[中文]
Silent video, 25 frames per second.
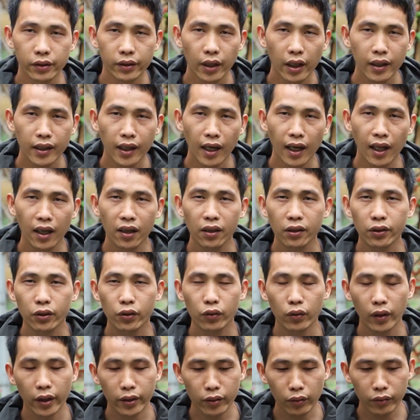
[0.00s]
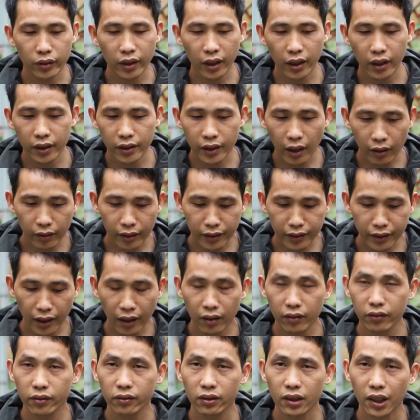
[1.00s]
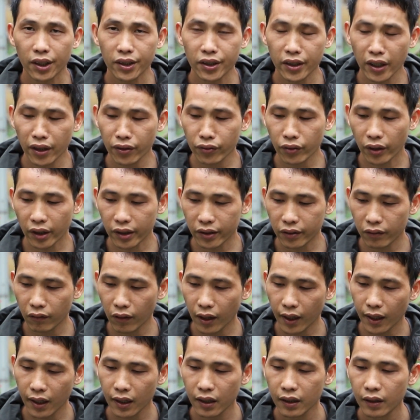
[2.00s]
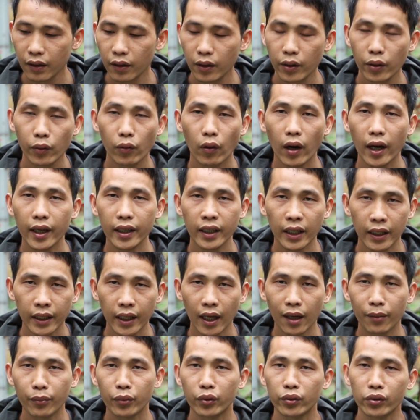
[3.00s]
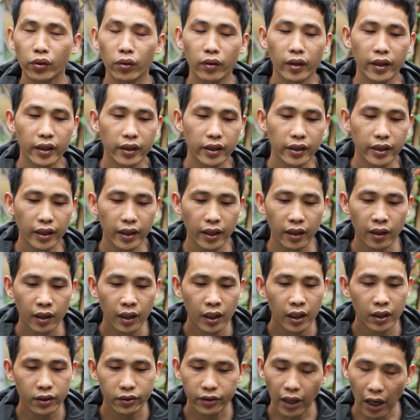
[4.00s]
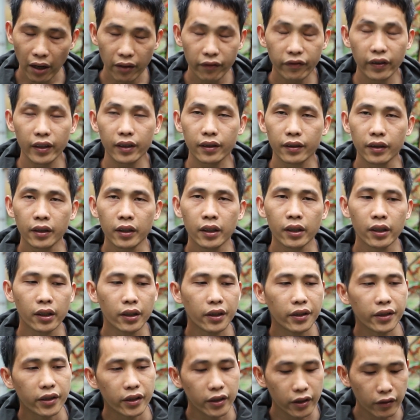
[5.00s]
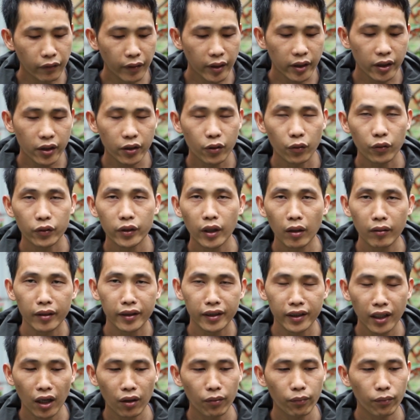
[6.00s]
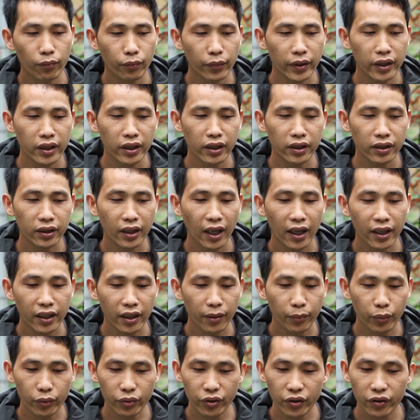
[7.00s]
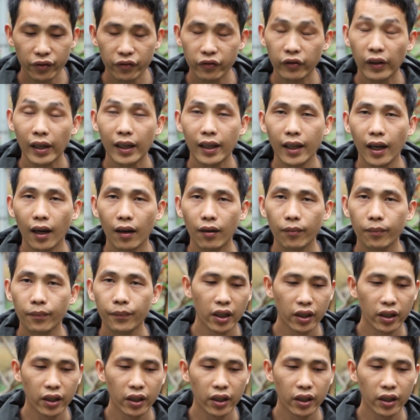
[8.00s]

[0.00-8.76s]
当然了，除了用这个幺零幺神仙水之外呢，我还给它补充了一些养分，因为这种幺零幺毕竟它也不是肥料，